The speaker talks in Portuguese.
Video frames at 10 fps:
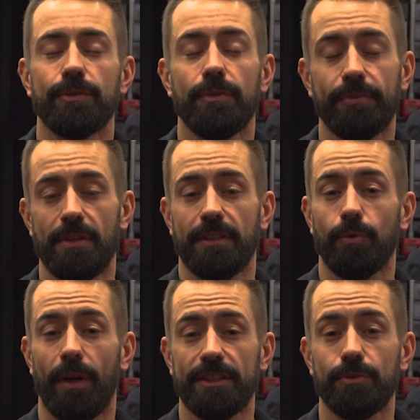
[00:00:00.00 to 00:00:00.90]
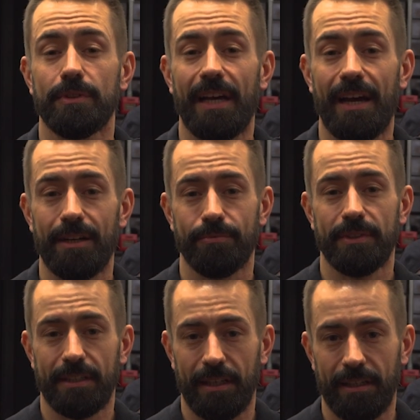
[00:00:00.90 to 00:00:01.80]
Hoje vim fazer uma tatuagem do Darwin,
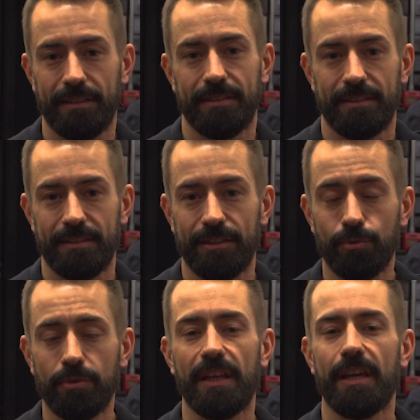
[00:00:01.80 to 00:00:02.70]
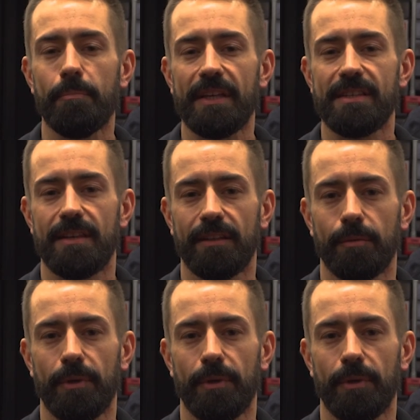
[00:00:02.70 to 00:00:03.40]
cara. E tudo que ele representa